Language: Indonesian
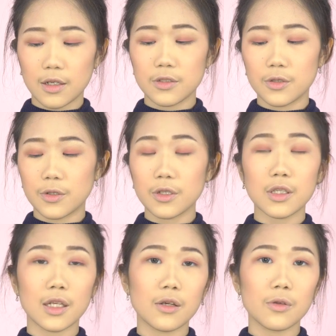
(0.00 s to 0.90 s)

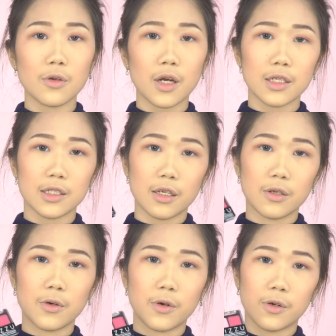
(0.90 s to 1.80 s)
lanjut ini untuk
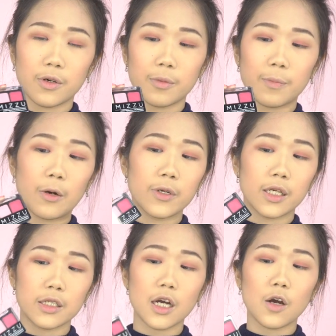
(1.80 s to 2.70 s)
eyeshadow
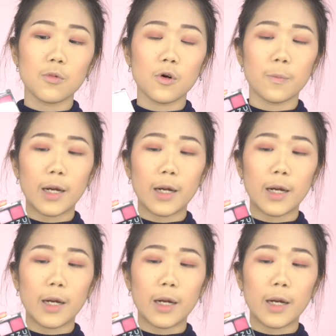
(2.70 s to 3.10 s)
powdernya aku mau